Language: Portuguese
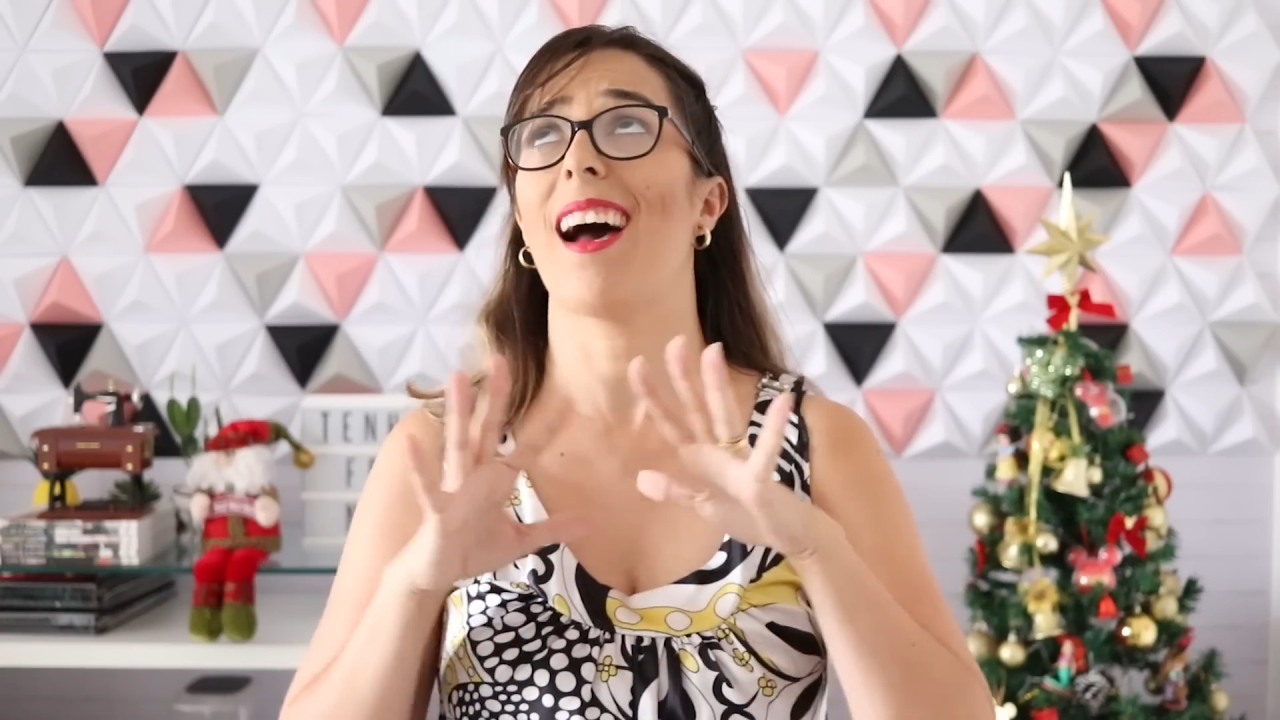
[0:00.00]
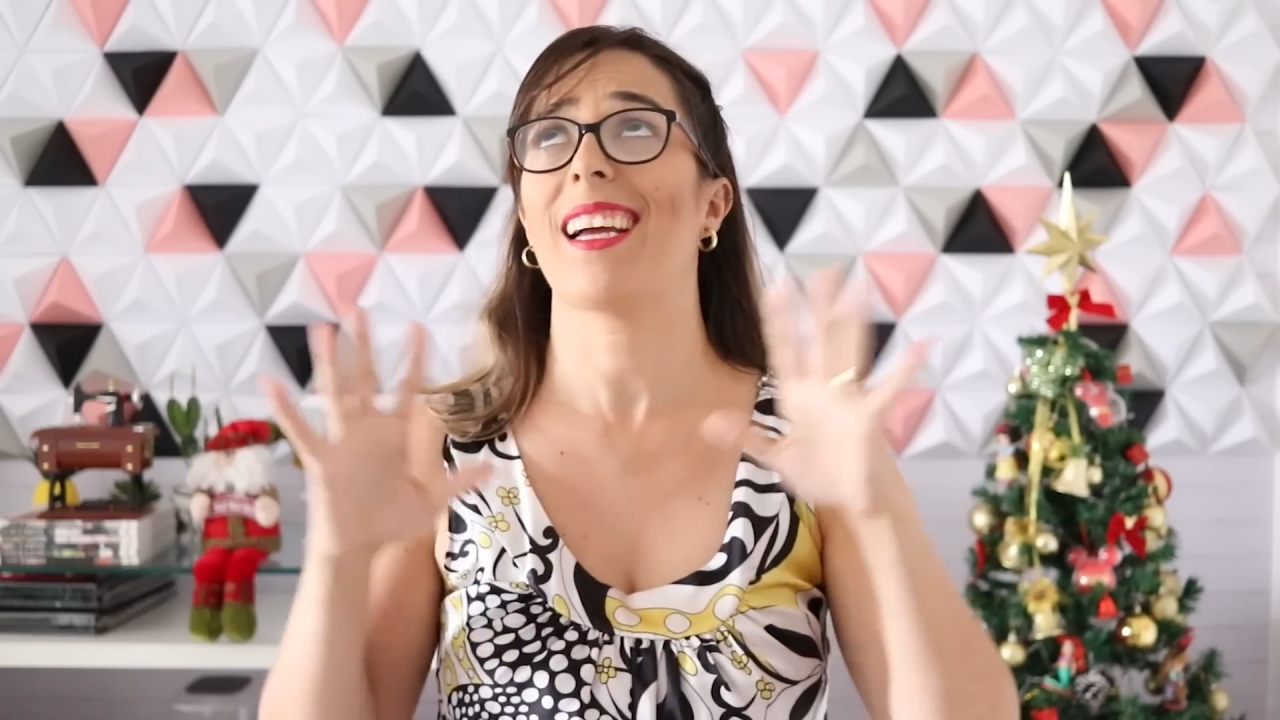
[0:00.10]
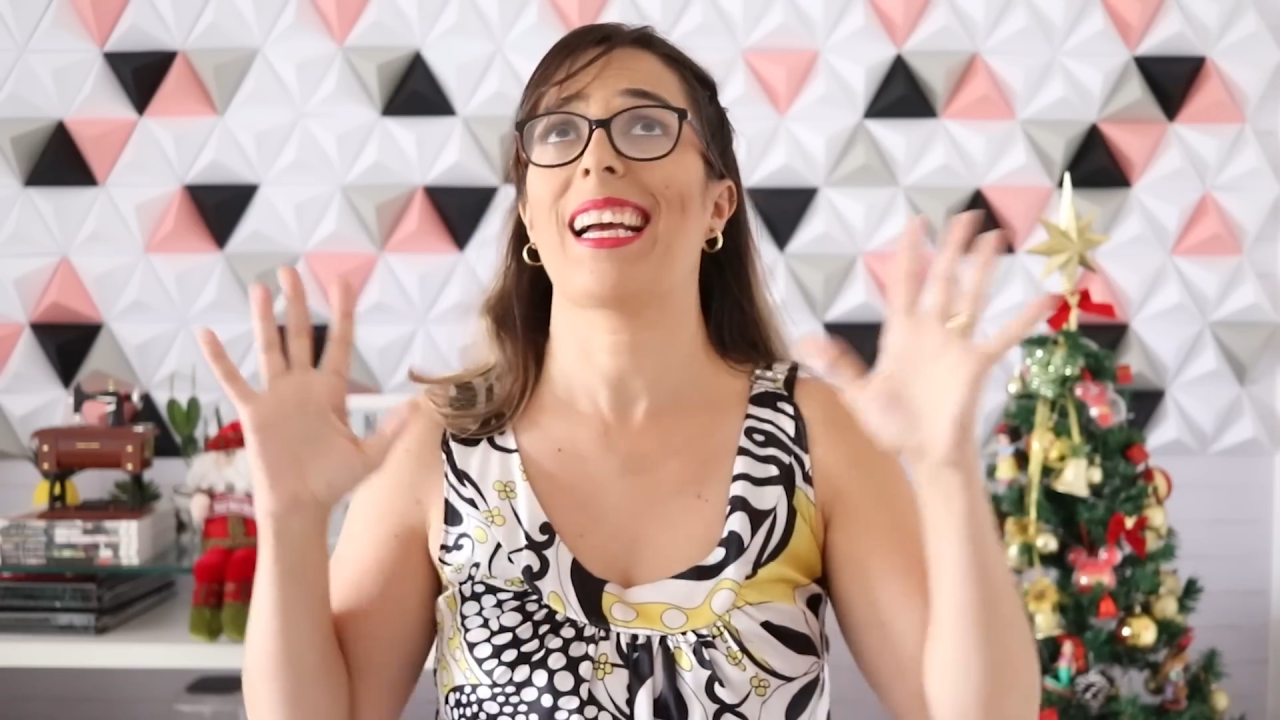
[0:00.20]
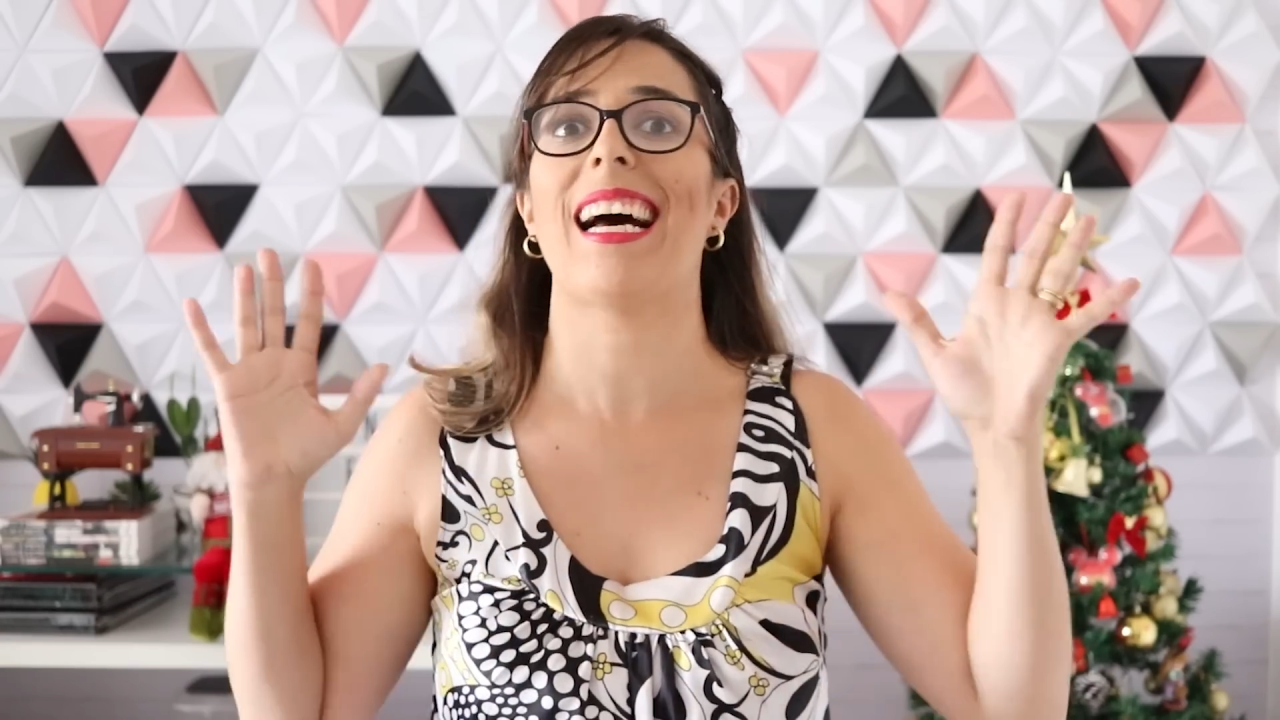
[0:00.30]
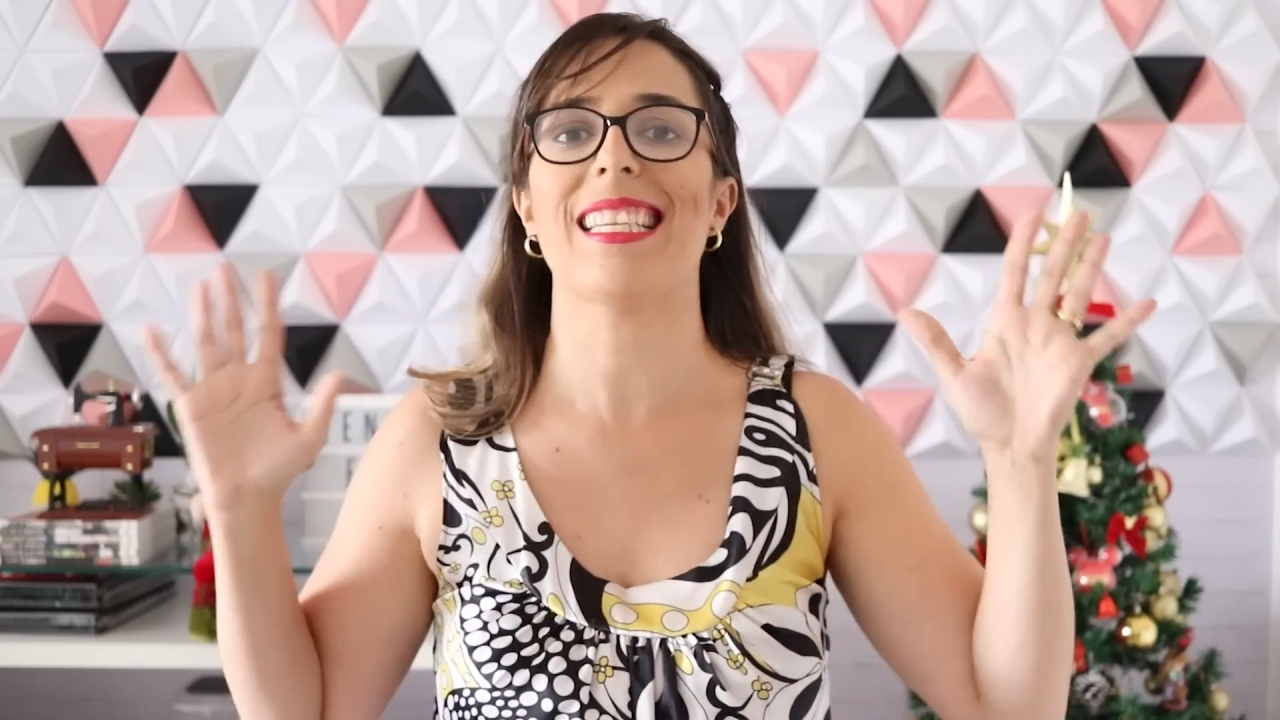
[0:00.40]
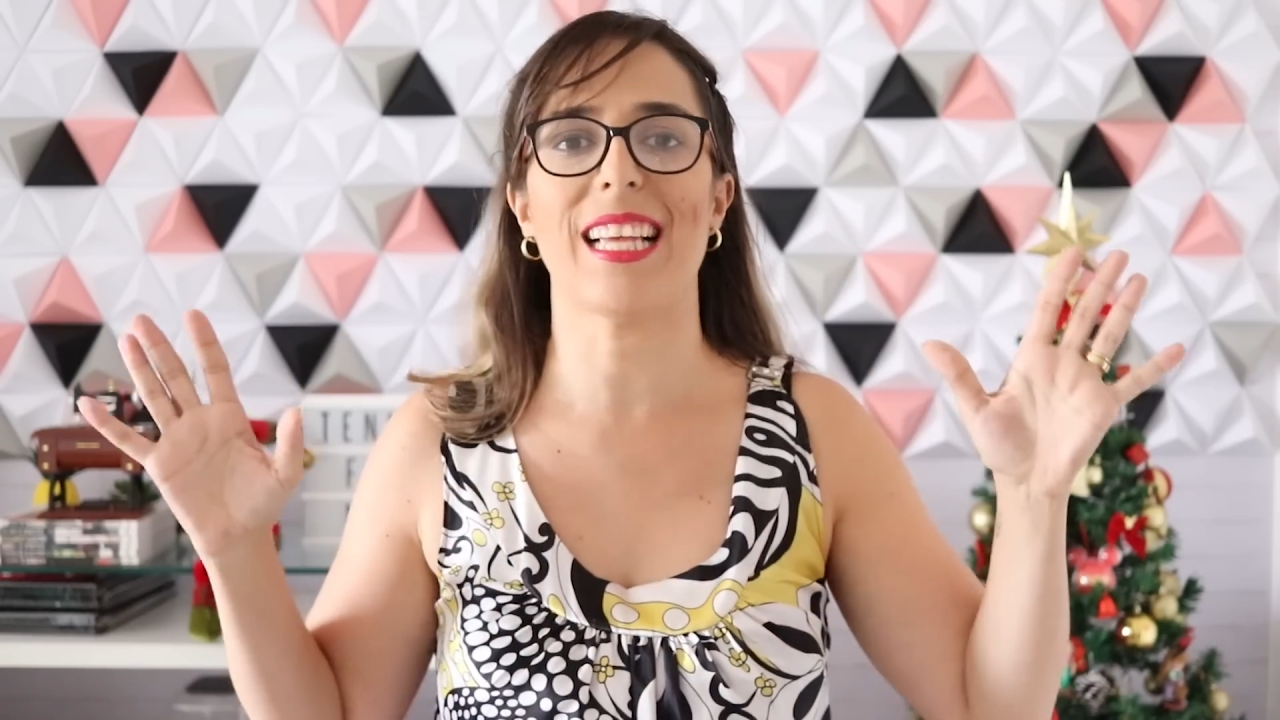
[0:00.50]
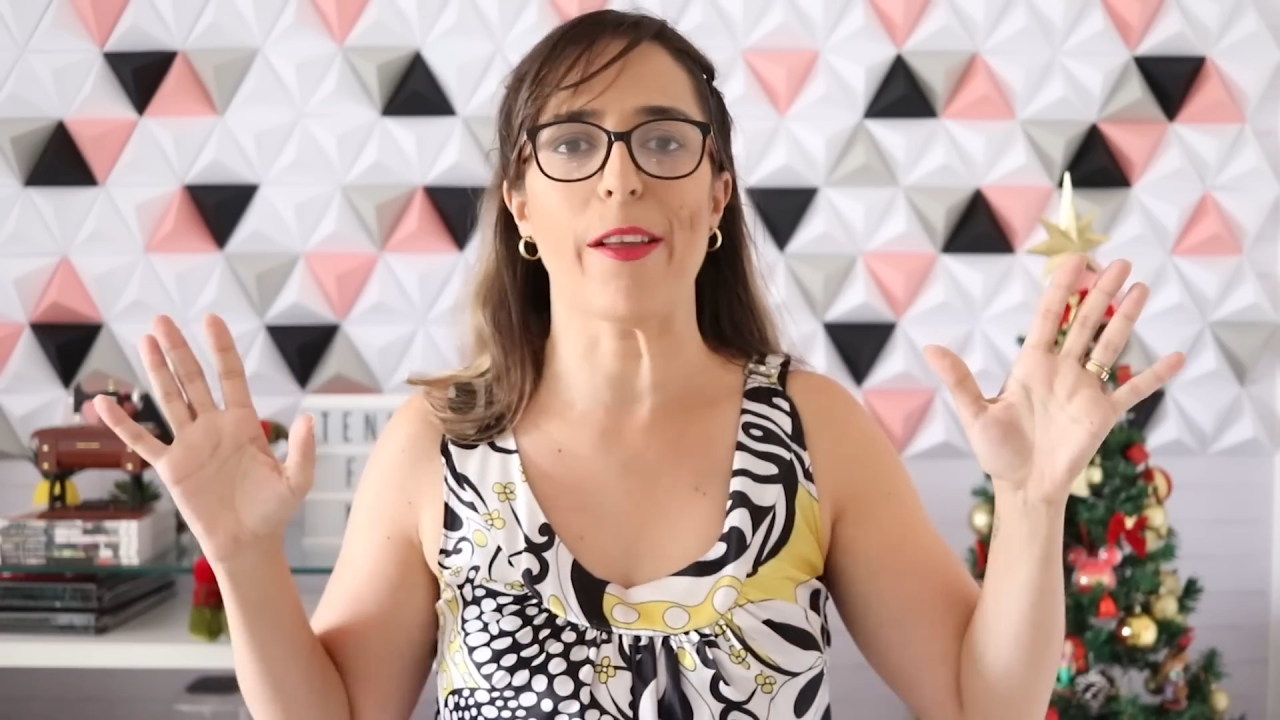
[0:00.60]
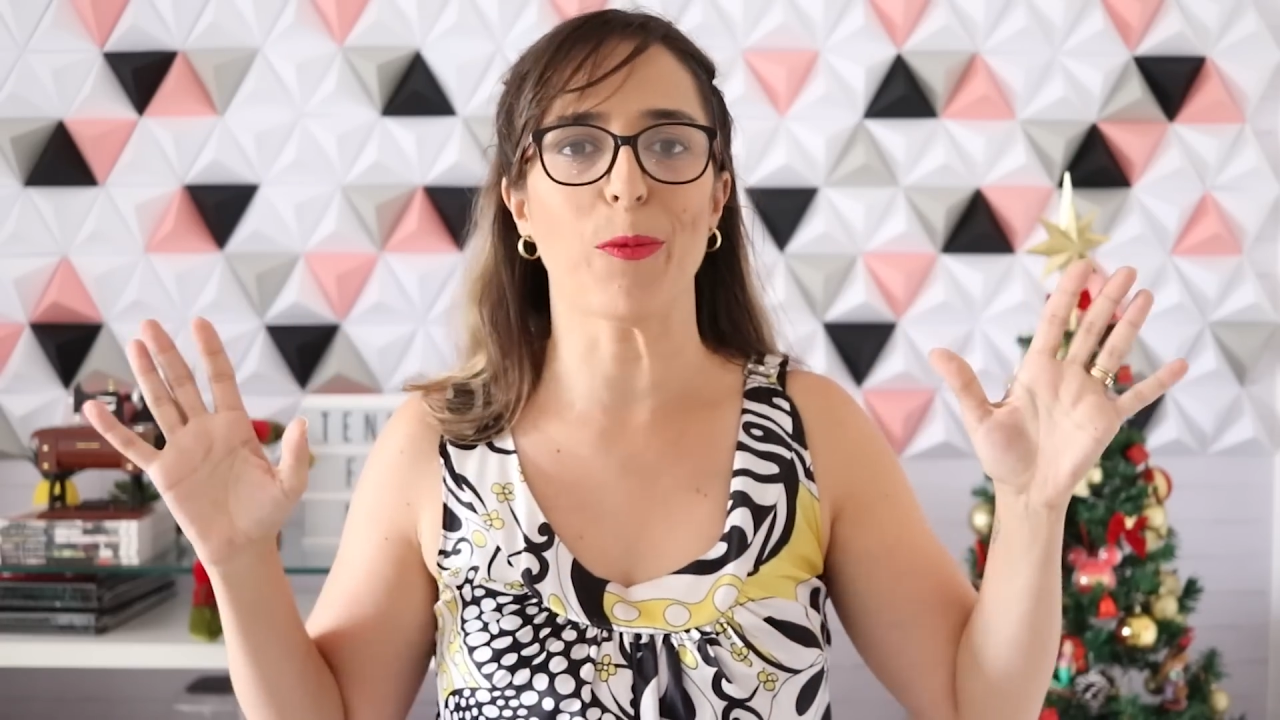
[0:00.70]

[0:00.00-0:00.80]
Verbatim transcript: a casa